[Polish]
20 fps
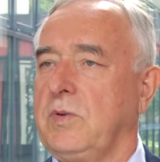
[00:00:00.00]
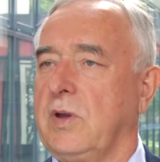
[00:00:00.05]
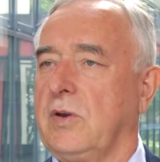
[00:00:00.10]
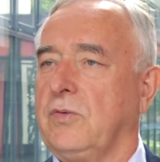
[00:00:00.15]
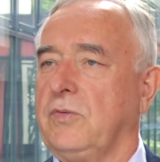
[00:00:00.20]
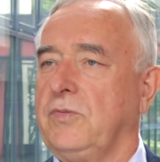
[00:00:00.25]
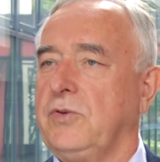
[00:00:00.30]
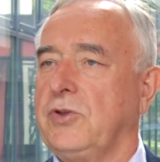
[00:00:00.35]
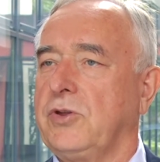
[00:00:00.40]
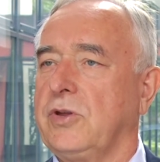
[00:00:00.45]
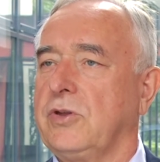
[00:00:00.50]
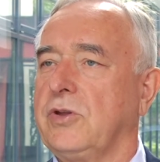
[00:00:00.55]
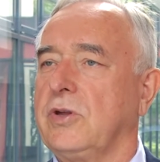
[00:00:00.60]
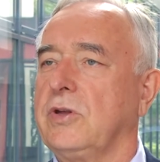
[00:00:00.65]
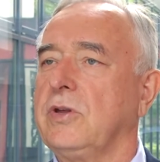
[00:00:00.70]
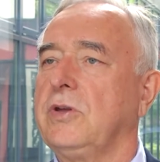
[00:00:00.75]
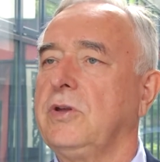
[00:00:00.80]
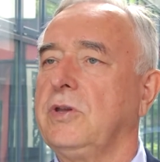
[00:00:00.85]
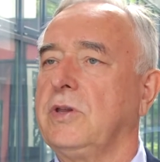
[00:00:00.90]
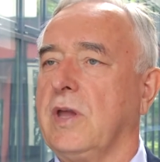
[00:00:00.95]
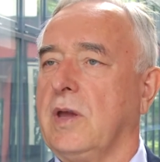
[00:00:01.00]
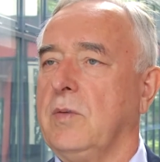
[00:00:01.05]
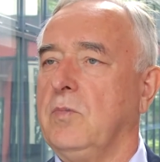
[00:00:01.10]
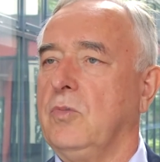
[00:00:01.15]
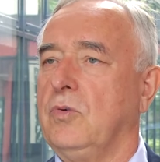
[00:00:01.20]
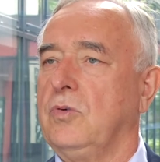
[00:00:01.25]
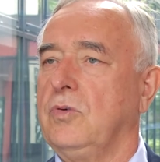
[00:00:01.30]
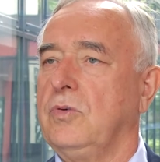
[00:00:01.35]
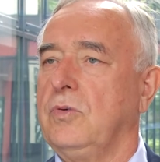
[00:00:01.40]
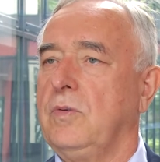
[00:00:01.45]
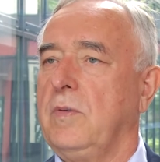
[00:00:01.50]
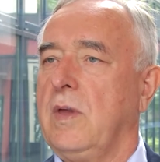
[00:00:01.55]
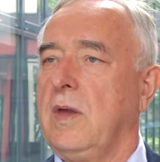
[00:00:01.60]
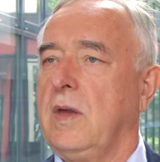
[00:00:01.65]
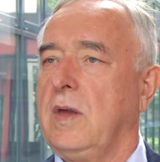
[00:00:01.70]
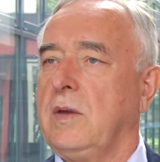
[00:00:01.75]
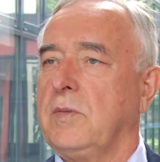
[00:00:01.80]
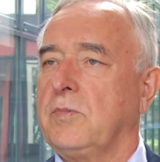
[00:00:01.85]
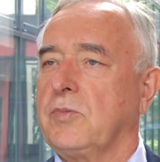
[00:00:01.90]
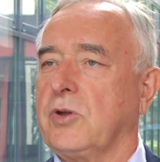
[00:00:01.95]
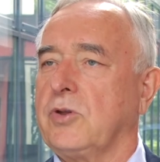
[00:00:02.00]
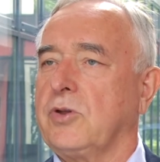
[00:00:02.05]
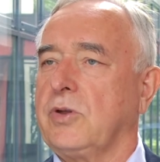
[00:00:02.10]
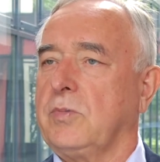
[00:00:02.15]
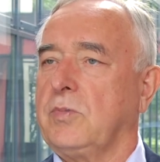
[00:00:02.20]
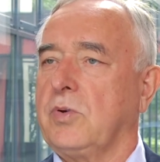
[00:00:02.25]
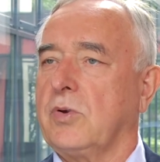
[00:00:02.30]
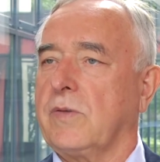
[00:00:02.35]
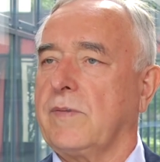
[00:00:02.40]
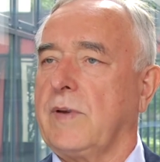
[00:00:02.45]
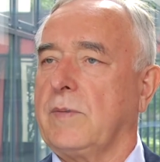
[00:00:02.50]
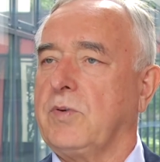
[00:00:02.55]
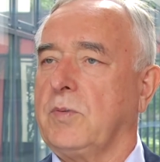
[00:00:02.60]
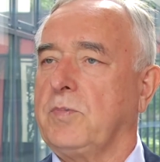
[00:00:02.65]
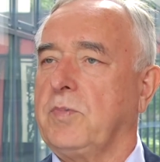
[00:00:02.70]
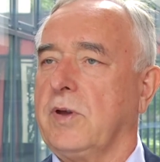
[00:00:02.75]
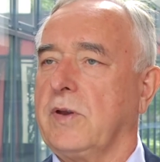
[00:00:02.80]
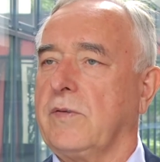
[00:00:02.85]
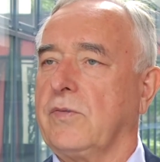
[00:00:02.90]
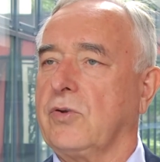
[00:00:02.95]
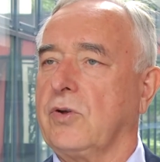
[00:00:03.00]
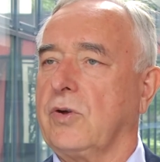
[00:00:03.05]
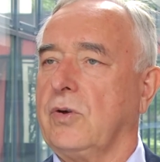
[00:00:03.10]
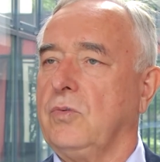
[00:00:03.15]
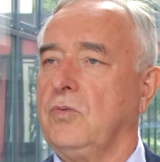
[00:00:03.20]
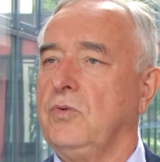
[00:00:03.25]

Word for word: Mianowicie dzięki temu przedsiębiorstwa po pierwsze